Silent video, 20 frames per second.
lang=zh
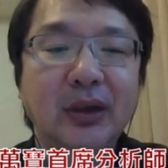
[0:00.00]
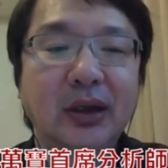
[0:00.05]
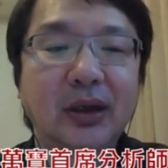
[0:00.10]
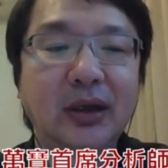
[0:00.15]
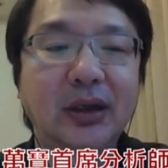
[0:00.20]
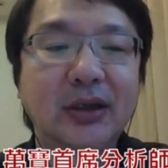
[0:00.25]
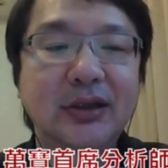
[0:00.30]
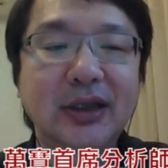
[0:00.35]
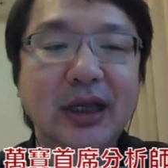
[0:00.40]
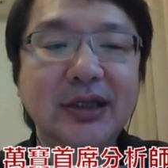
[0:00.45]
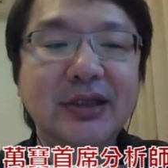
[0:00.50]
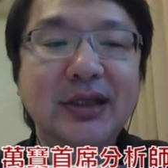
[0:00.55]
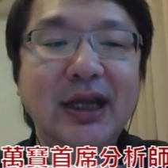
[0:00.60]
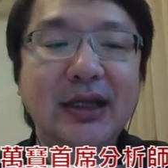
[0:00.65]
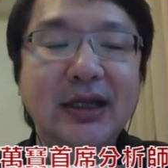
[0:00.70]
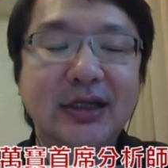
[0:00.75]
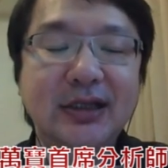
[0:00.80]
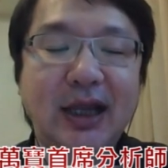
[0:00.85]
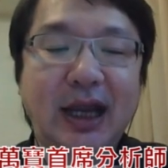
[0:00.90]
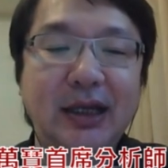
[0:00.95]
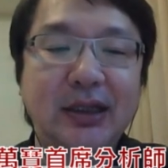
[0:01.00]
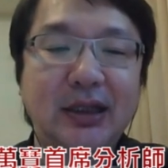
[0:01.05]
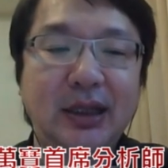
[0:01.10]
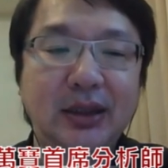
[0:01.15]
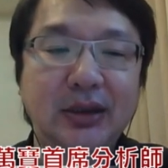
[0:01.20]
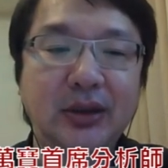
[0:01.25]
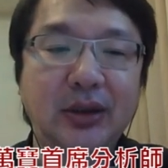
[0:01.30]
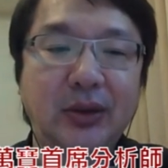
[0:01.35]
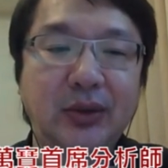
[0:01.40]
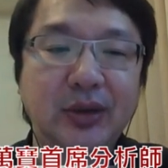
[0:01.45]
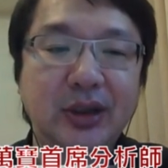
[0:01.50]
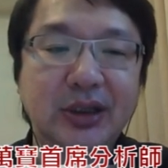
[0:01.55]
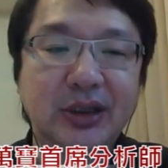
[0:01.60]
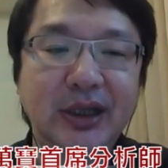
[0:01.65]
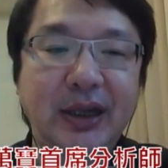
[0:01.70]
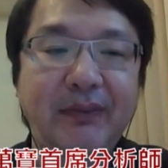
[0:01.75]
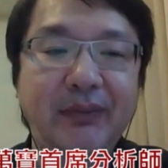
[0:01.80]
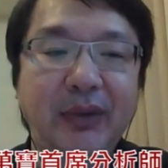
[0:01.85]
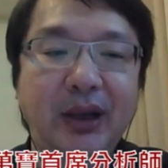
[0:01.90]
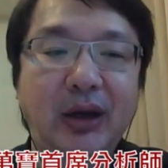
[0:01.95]
呃增加的产能有
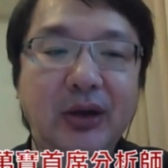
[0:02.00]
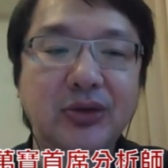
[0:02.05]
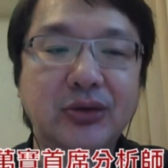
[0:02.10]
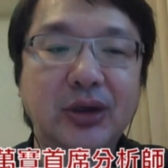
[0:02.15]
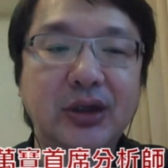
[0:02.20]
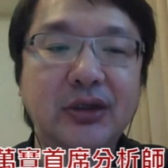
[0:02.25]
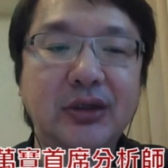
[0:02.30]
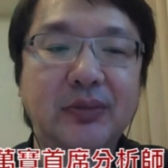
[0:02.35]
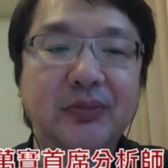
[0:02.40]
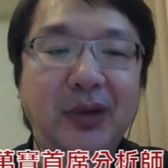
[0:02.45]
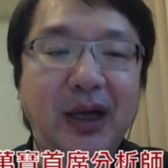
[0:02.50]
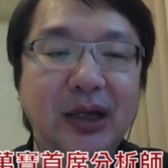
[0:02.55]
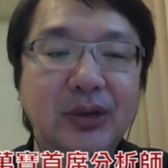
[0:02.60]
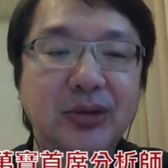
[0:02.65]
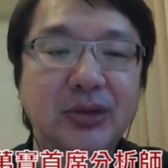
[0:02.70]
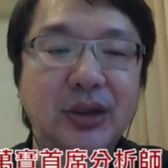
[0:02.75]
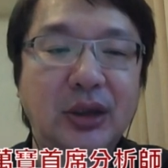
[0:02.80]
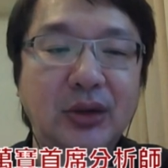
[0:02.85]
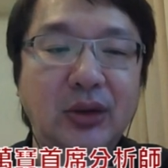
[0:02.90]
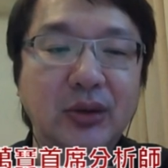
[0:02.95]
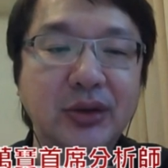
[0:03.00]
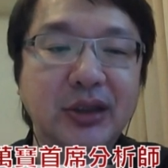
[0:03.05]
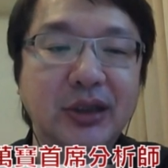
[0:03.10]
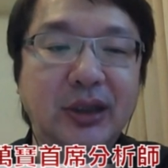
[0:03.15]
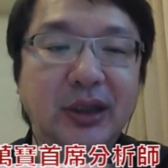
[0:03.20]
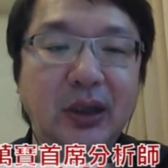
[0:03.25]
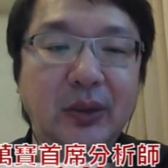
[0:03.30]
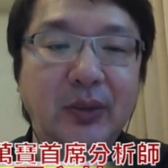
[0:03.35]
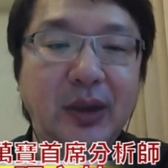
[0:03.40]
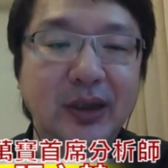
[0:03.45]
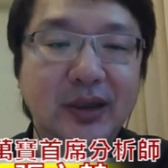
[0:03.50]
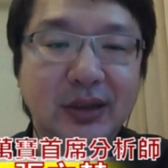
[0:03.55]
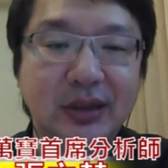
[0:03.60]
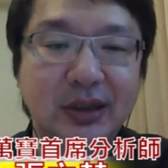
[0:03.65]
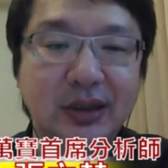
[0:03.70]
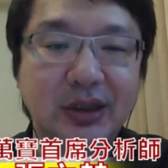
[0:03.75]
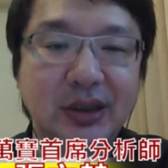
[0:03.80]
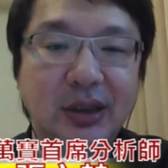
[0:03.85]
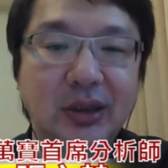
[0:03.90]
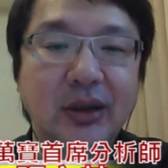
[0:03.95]
限啊，所以使八寸的供给更为
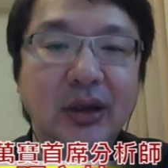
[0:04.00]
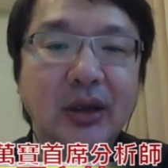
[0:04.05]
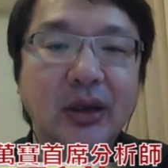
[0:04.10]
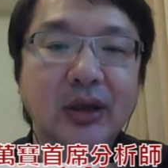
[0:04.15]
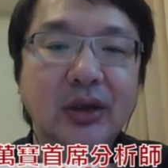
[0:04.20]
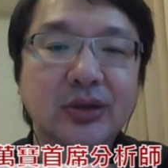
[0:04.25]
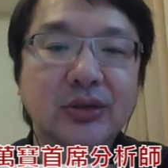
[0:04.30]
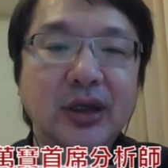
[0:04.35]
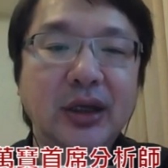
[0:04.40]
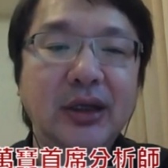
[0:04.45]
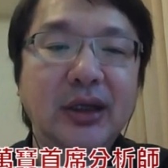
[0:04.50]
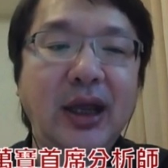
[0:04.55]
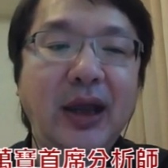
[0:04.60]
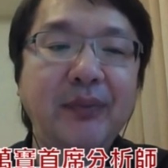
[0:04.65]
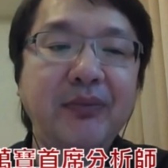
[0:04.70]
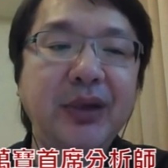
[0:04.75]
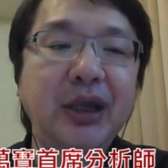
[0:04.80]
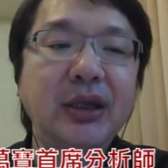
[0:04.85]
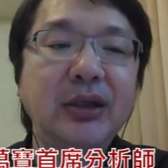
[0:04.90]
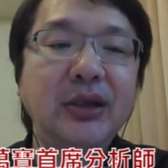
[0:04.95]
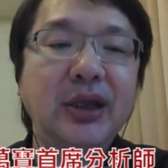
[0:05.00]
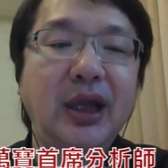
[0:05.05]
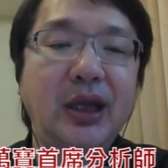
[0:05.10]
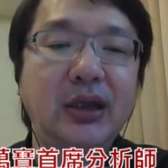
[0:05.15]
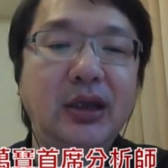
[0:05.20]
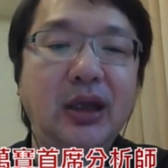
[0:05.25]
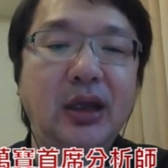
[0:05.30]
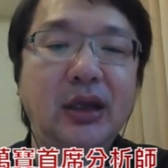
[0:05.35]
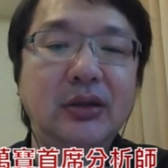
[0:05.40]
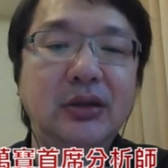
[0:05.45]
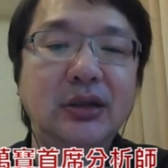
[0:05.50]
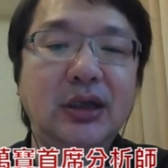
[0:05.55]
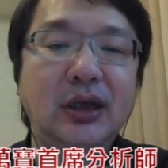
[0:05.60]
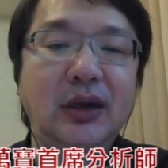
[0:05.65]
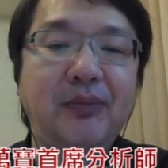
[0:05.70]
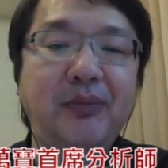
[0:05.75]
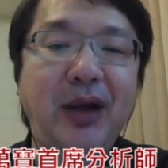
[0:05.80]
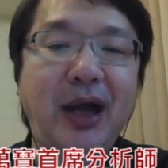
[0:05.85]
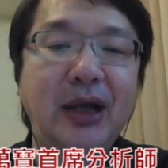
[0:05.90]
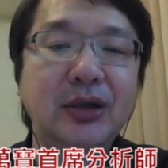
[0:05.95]
吃紧，所以它明年呢这
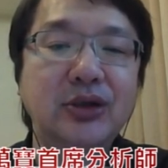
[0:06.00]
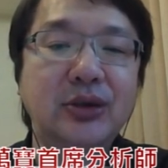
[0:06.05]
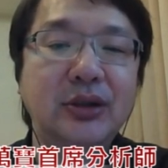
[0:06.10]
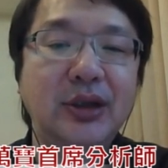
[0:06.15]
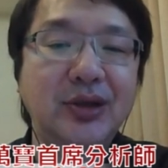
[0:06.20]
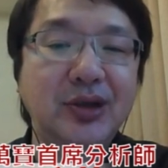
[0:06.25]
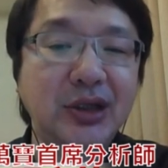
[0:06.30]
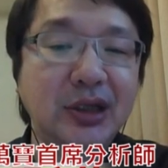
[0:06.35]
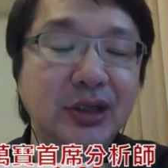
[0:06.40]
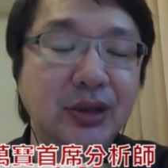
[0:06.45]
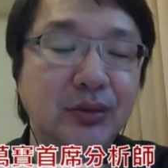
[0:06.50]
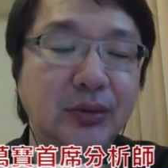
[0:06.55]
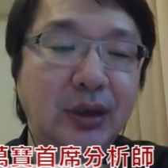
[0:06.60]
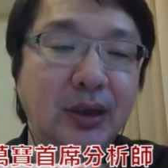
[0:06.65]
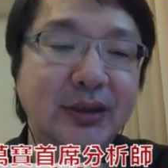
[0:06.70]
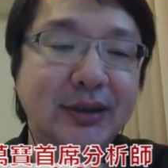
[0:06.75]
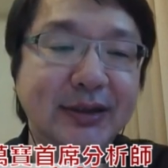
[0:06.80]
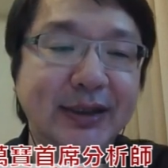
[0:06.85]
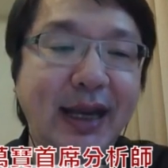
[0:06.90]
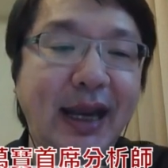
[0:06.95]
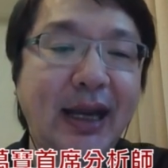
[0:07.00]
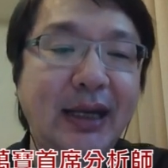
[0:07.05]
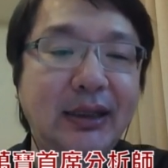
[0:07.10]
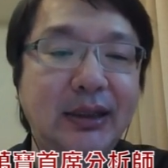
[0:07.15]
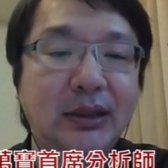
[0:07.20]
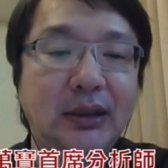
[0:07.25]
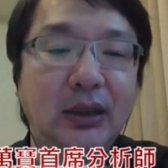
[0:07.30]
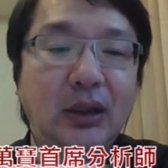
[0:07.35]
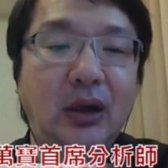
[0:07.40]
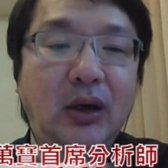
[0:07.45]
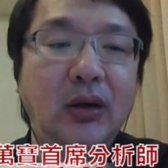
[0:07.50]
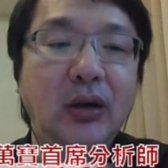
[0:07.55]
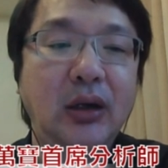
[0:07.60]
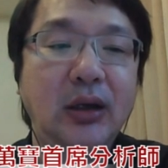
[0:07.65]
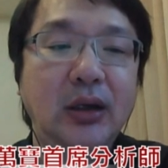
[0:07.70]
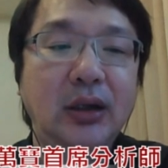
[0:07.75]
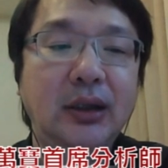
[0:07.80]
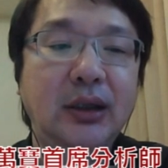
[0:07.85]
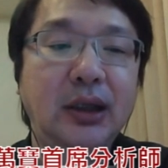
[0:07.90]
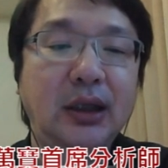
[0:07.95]
个八寸的细精铝的价格啊，
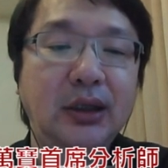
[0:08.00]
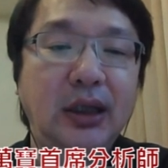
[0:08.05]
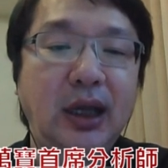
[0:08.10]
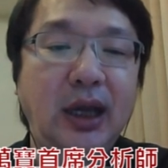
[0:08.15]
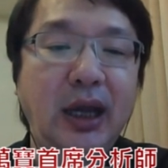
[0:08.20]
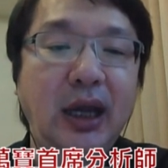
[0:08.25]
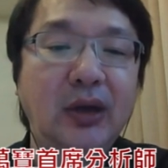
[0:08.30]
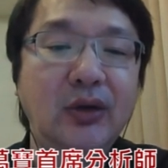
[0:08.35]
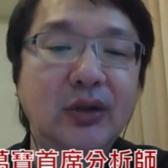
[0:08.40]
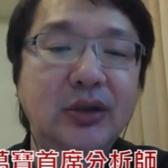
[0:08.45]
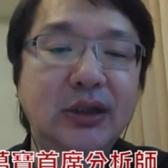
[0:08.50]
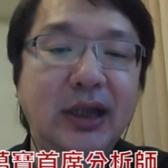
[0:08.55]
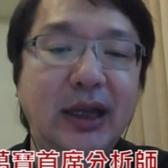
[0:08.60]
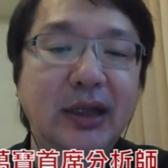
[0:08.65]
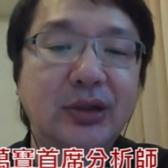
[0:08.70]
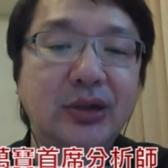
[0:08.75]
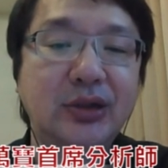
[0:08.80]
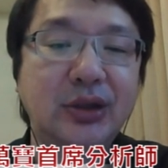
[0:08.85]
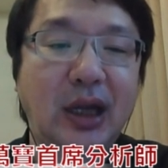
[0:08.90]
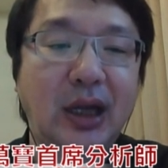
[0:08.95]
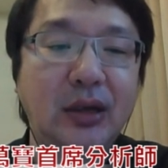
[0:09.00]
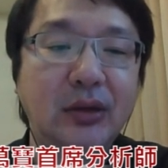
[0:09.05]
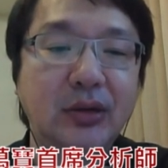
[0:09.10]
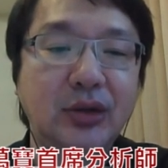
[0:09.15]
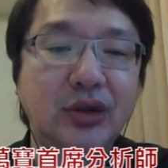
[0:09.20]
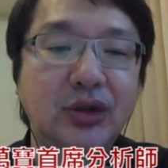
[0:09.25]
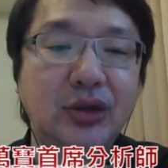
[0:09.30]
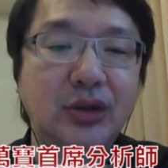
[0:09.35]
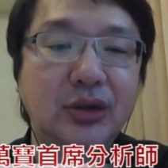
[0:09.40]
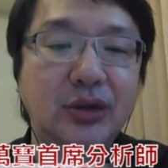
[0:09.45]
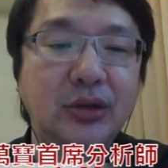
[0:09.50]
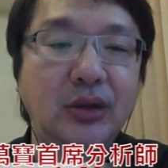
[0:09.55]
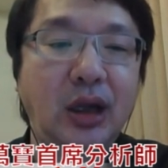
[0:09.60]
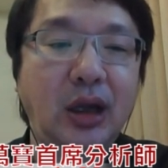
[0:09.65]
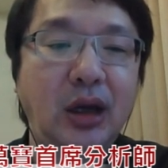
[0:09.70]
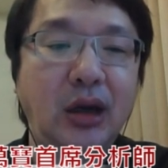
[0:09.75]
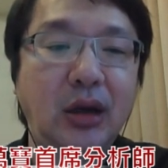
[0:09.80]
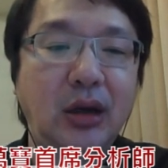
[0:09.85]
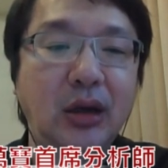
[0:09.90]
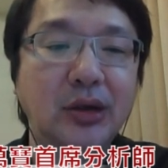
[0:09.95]
可能还要再涨十
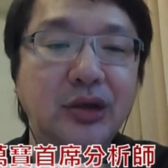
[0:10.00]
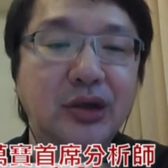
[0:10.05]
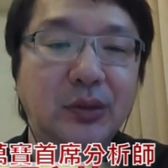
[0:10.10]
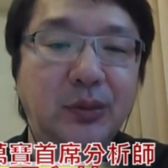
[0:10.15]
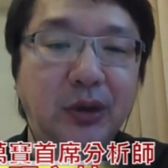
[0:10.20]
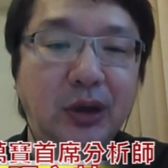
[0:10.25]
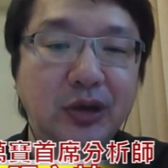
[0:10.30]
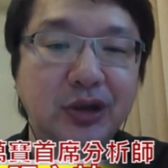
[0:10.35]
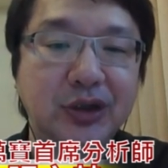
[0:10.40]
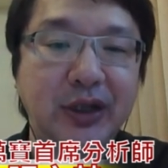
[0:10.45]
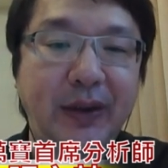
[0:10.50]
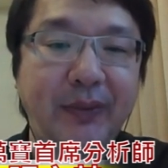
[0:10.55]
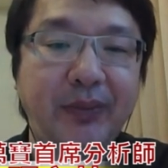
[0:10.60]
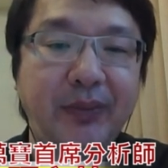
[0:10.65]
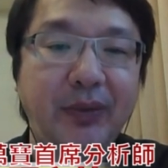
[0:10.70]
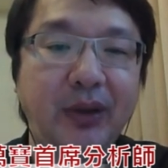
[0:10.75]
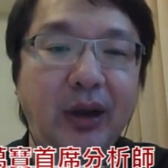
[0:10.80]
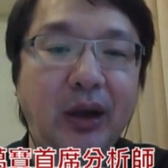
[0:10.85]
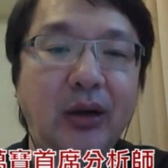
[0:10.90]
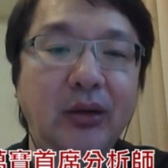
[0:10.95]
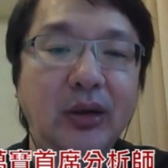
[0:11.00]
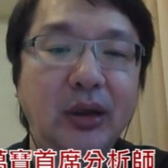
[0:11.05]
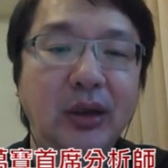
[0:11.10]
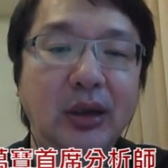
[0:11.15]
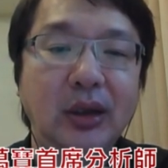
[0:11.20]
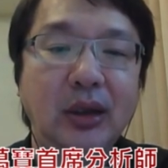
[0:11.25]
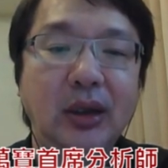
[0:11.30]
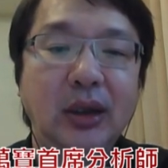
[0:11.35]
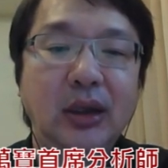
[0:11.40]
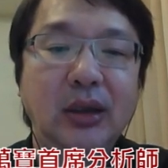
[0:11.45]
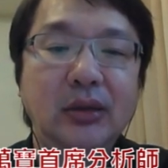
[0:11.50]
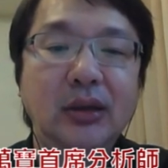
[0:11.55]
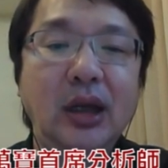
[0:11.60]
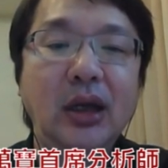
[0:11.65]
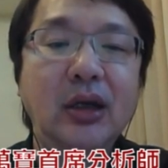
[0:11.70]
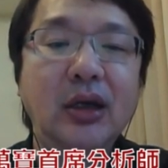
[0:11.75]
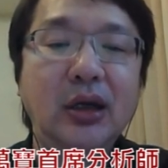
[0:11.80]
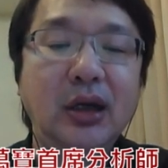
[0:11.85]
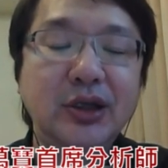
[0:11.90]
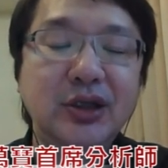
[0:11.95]
到二十 percent 啊。
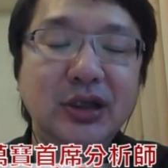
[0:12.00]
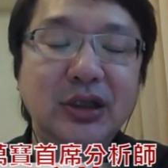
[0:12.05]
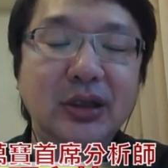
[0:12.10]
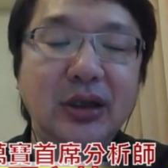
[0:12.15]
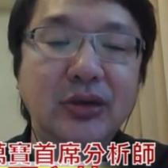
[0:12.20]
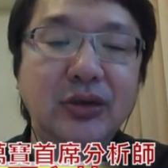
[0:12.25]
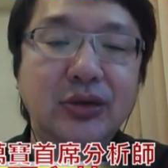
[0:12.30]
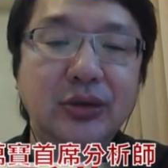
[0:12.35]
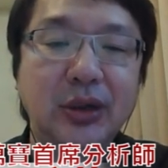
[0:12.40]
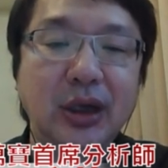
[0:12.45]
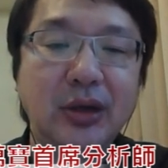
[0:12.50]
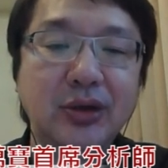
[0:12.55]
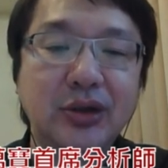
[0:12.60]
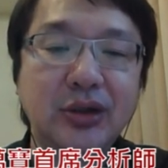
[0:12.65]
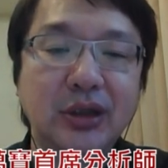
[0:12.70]
那合金呢，主要